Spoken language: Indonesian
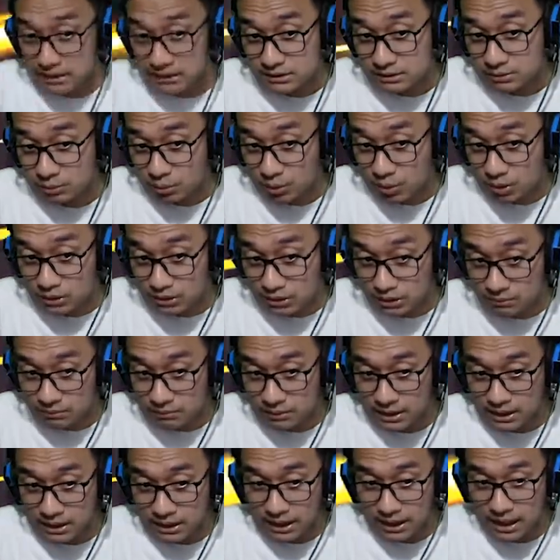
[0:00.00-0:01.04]
si wonder
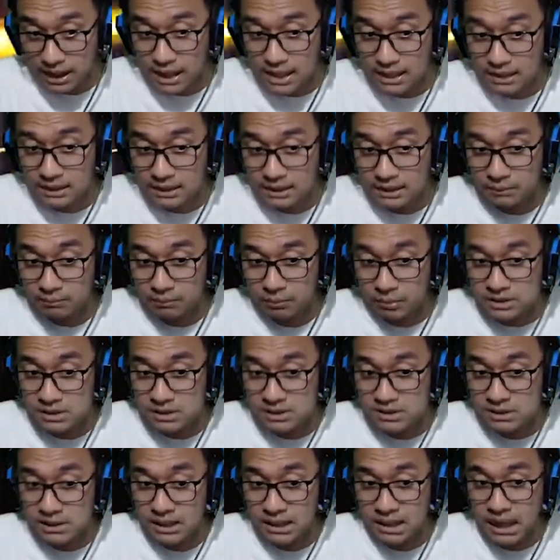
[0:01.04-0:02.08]
mereka ada di
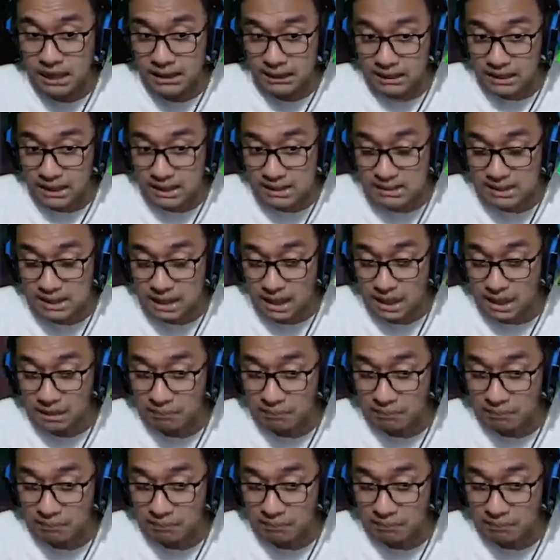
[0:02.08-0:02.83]
posisi di atas dengan